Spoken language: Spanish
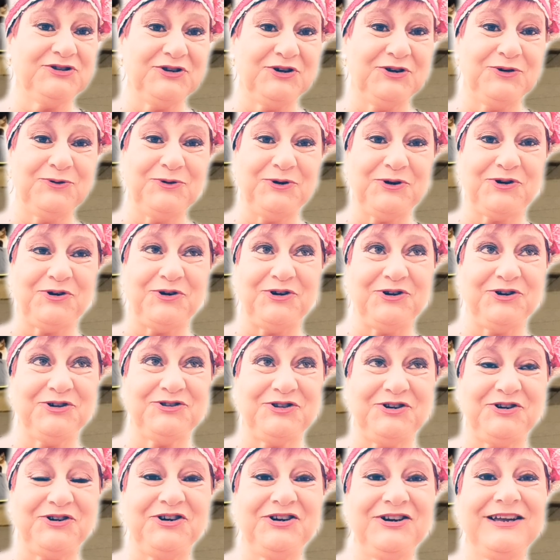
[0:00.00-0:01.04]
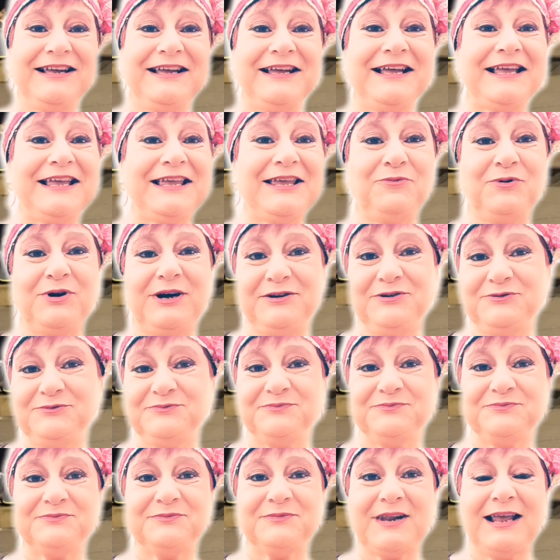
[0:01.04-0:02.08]
unos con otros y bueno,
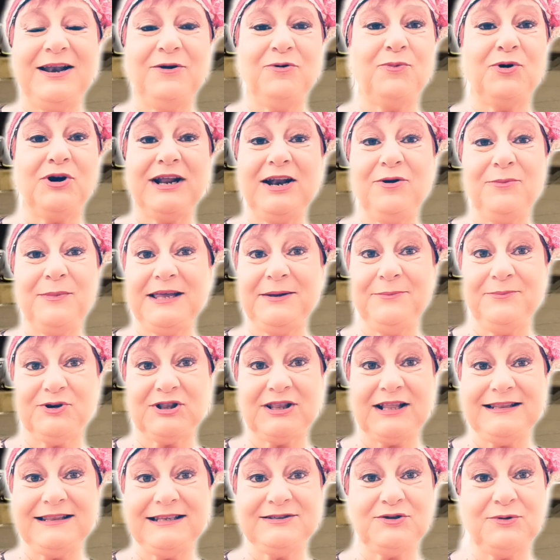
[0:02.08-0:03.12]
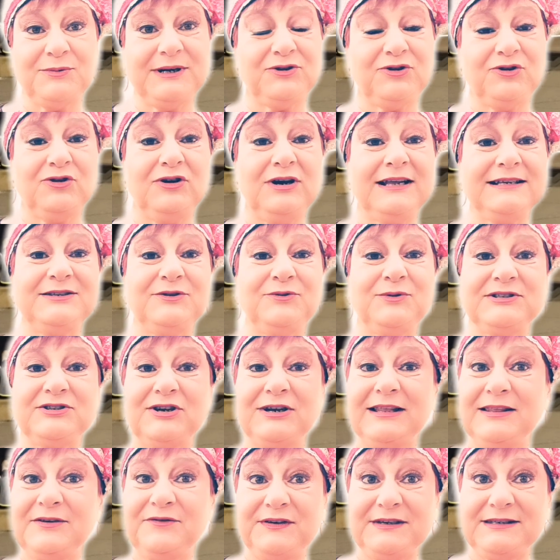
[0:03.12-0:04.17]
el humor es lo más importante, sobre todo en las
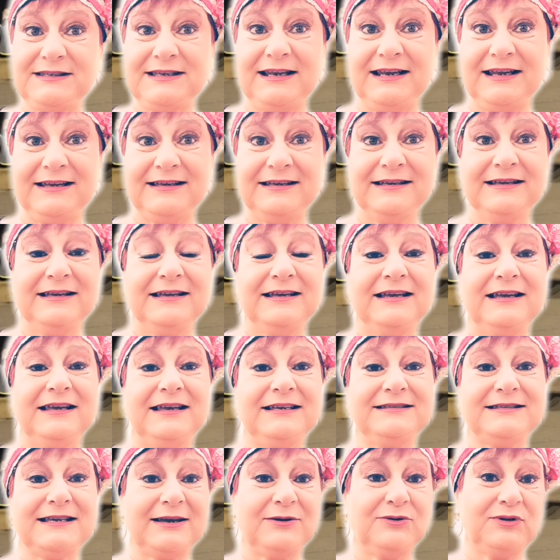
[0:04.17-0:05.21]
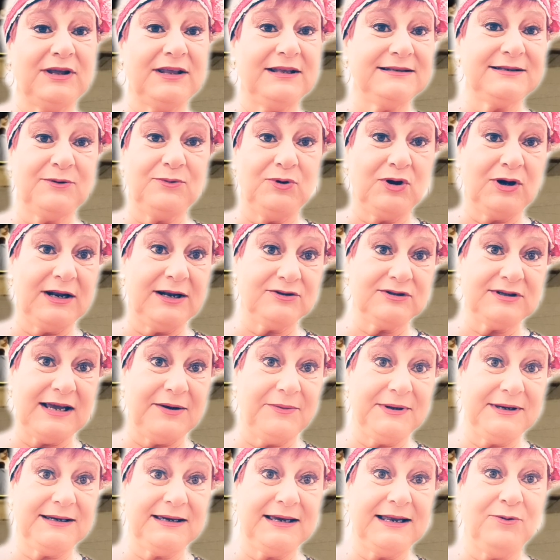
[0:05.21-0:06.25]
situaciones difíciles. Y sé que ustedes seguro que lo
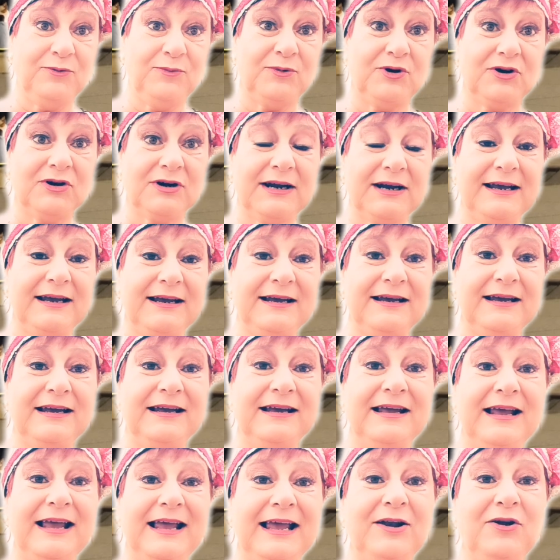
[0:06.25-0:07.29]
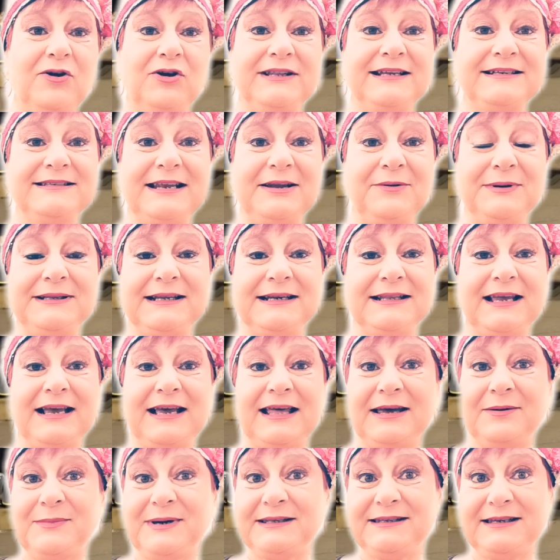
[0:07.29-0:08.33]
saben, que el humor eh, es lo que te hace levantarte
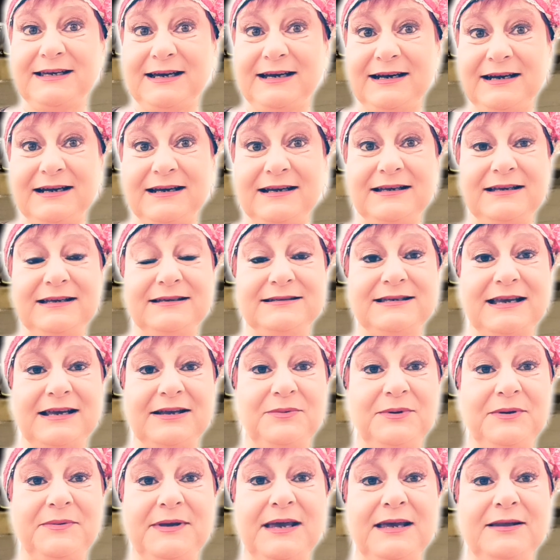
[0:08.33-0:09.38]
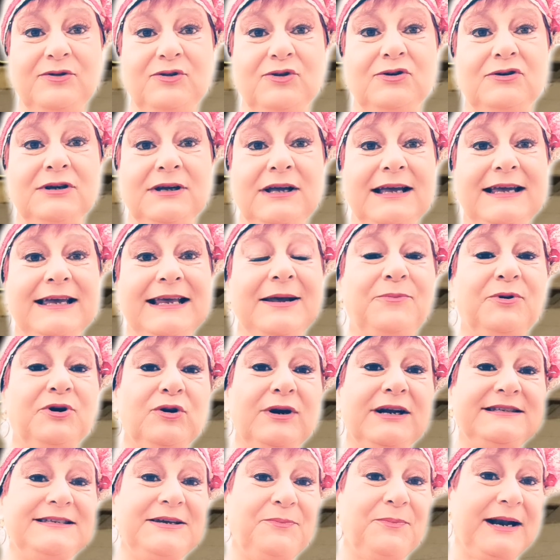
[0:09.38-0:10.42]
cada mañana y seguir viviendo y le pone
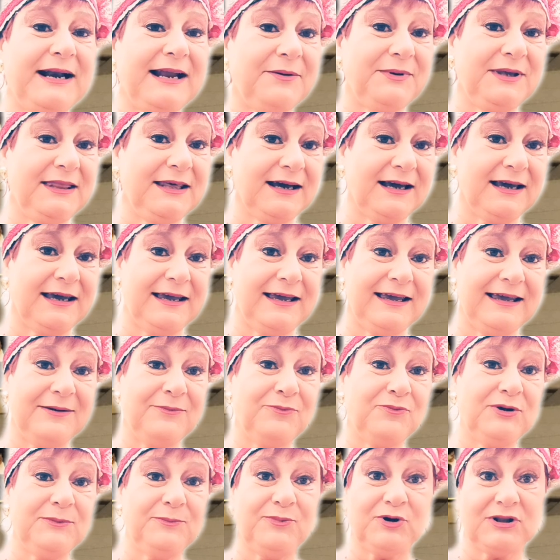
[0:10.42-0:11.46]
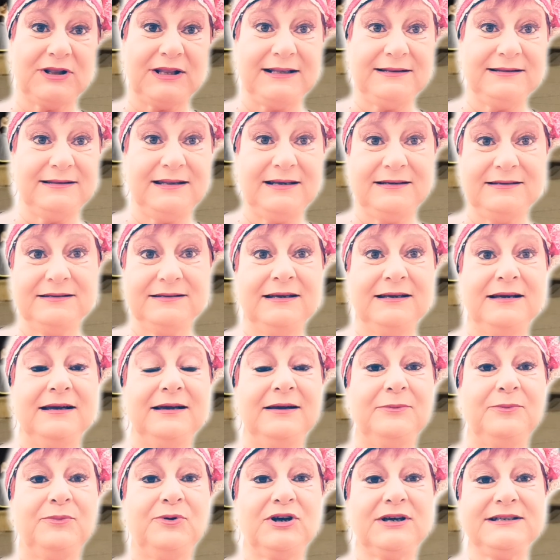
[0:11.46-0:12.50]
una chispa a la vida que es muy importante.
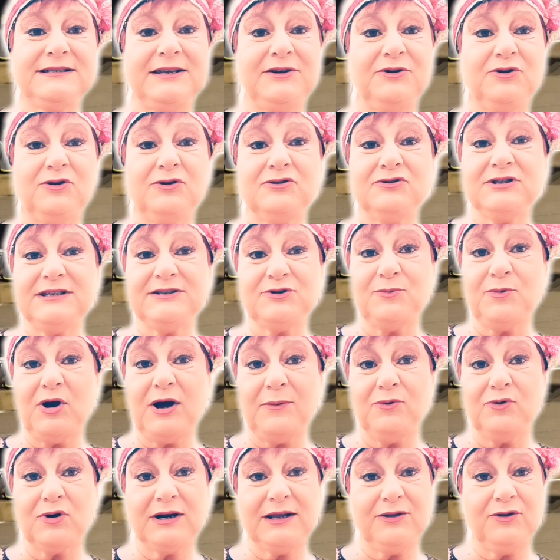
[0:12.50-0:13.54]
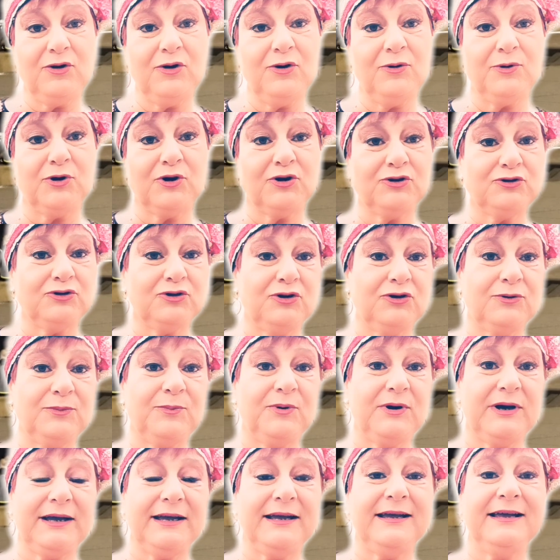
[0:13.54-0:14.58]
Porque si no, si somos aburridos o monótonos,
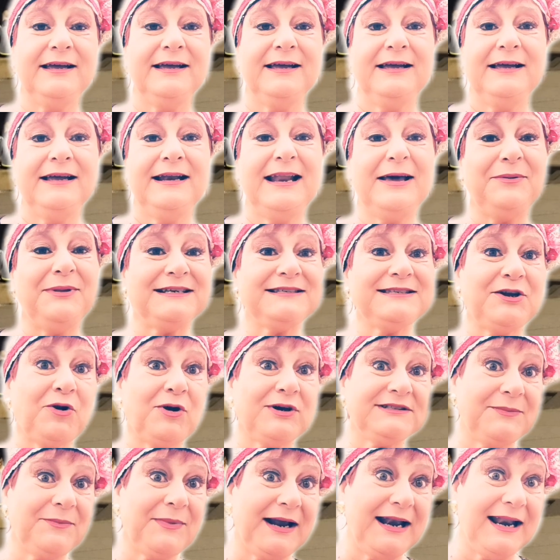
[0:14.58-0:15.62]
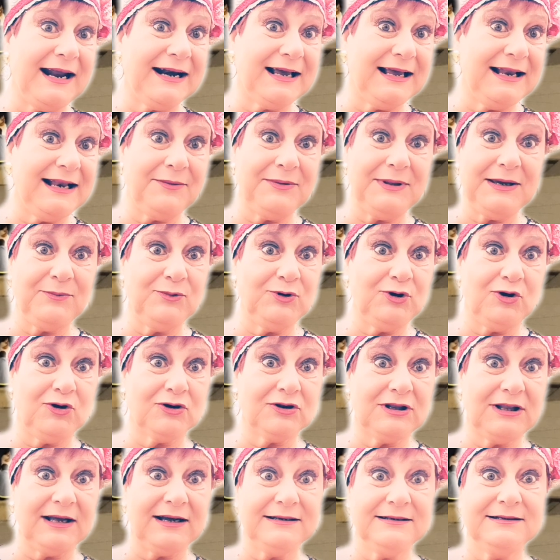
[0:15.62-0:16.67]
pues la vida se nos hace más larga y la vida es muy
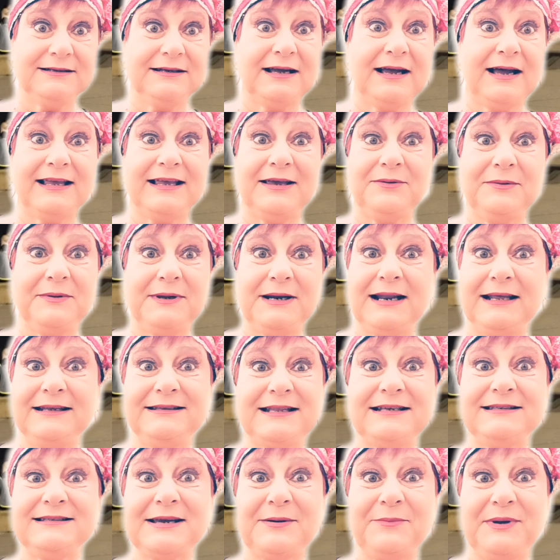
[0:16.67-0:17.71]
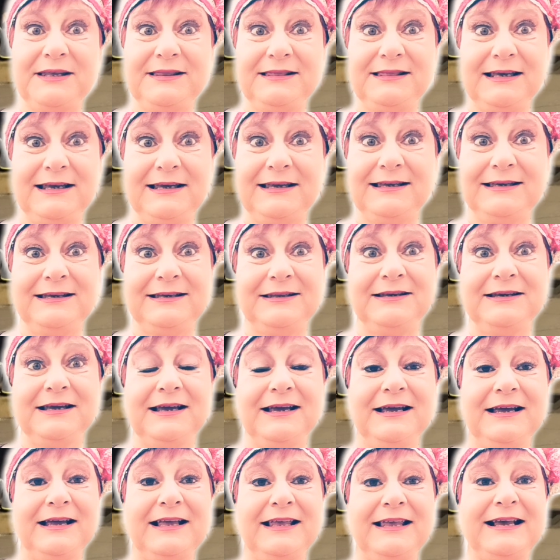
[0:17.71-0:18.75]
corta. Hay que vivirla intensamente y,
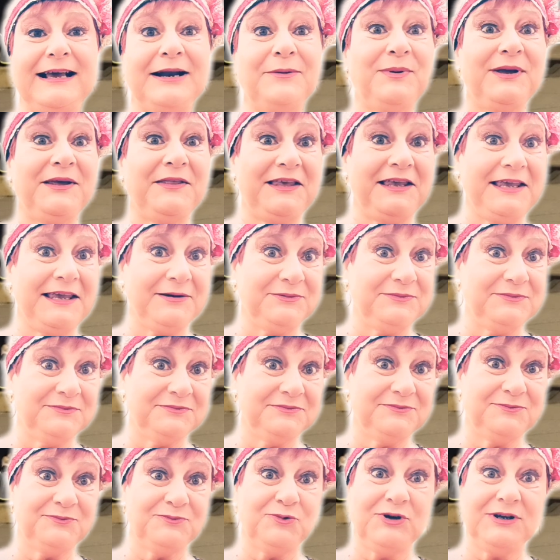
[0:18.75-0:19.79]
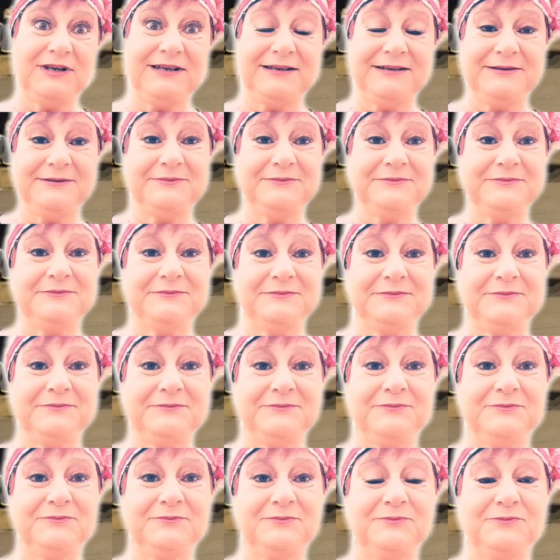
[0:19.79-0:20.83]
y carpe muy,
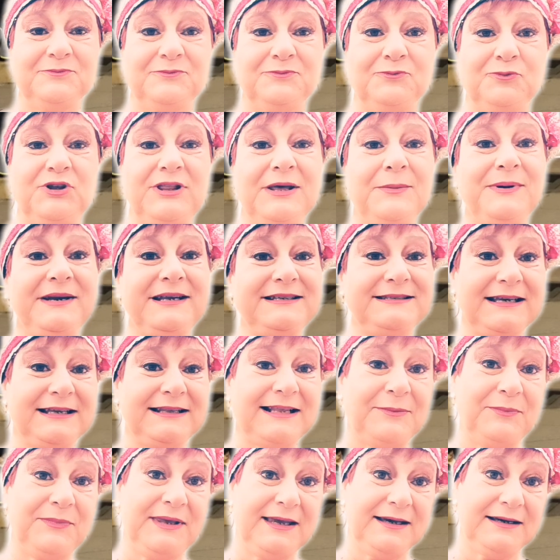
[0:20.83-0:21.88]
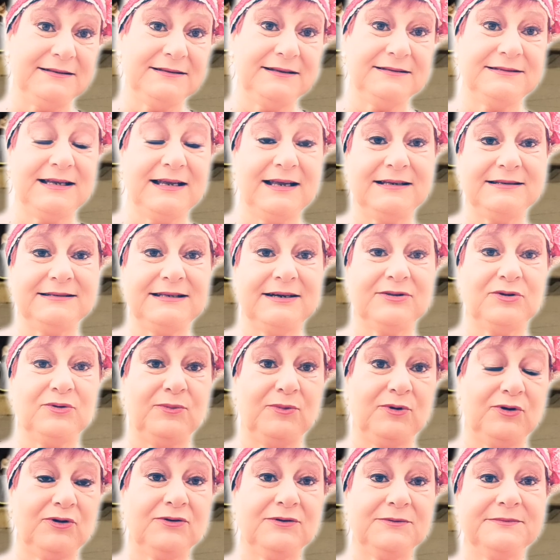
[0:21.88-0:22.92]
muy deprisa también, en cierto
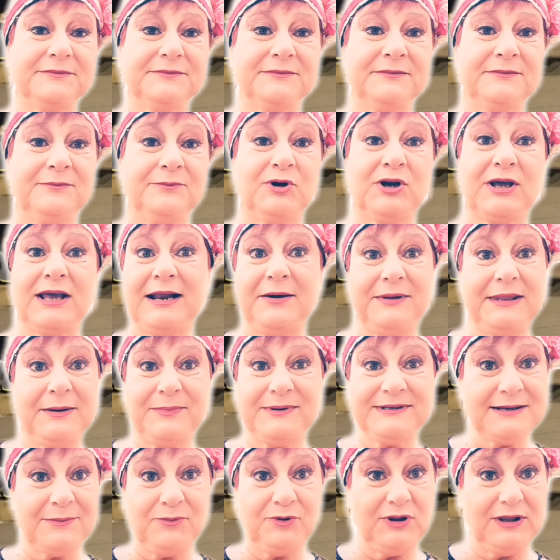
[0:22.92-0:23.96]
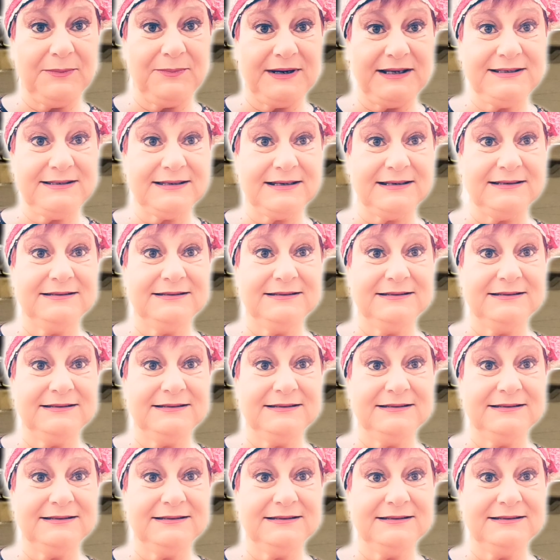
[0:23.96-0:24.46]
modo. Porque la vida pasa muy deprisa.